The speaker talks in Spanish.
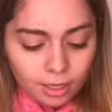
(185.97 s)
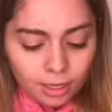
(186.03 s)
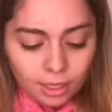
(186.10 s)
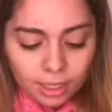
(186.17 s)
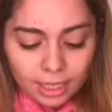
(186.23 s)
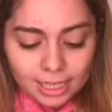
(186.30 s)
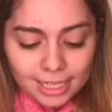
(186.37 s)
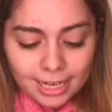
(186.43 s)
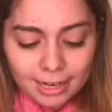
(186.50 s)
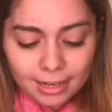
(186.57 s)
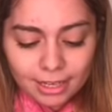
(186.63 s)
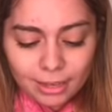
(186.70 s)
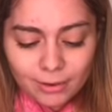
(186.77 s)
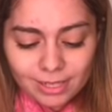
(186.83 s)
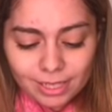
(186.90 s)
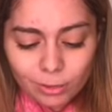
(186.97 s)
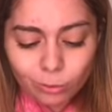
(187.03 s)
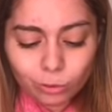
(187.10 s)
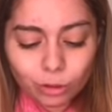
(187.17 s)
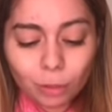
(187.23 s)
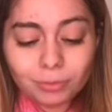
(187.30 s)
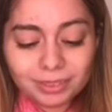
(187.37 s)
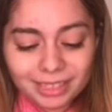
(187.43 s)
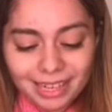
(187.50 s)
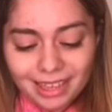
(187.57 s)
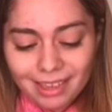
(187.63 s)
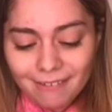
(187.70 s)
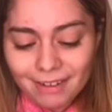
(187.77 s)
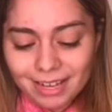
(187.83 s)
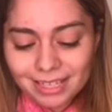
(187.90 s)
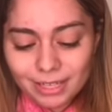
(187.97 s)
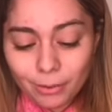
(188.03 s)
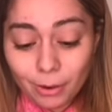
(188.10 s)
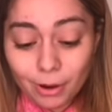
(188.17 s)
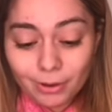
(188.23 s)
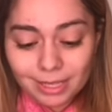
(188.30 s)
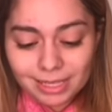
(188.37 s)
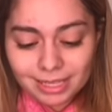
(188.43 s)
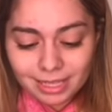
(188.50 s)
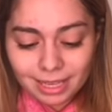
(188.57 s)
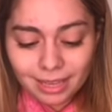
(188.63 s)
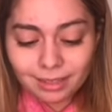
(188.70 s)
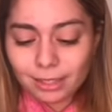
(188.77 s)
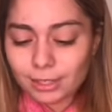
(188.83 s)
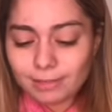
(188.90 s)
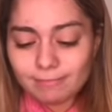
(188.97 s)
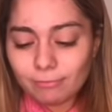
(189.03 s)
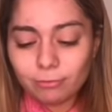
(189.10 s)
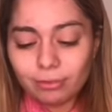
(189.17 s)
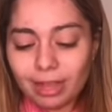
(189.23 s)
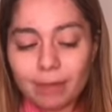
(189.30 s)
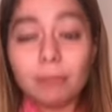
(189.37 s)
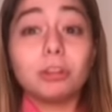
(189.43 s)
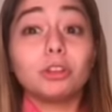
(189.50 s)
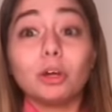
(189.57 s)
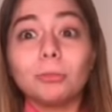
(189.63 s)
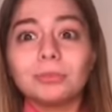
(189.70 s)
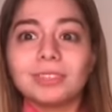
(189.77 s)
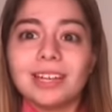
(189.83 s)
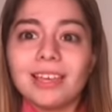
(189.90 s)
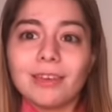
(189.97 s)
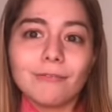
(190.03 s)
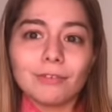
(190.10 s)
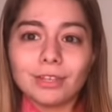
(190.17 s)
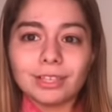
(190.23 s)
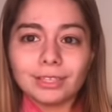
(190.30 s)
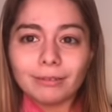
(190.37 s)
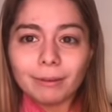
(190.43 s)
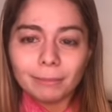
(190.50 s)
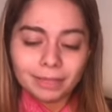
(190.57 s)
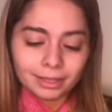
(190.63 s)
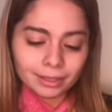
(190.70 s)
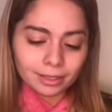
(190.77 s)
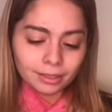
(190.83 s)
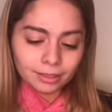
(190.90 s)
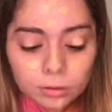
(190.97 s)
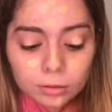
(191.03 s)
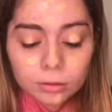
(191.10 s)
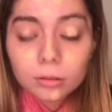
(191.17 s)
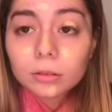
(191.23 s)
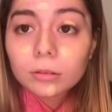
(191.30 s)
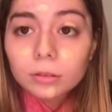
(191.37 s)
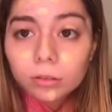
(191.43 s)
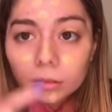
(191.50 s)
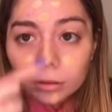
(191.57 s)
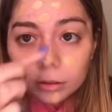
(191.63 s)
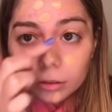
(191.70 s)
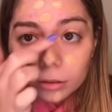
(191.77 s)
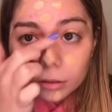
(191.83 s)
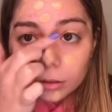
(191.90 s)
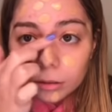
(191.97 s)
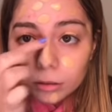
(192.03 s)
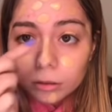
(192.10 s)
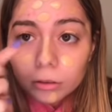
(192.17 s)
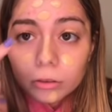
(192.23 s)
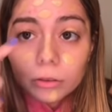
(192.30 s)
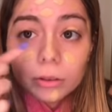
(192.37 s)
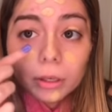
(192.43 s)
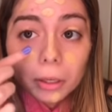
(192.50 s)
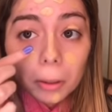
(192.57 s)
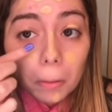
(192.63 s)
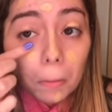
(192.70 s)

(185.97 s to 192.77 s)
Eh, ya les quiero hacer un top 3 de base o algo así. Esta es una de mis top 3 definitivamente. Ok.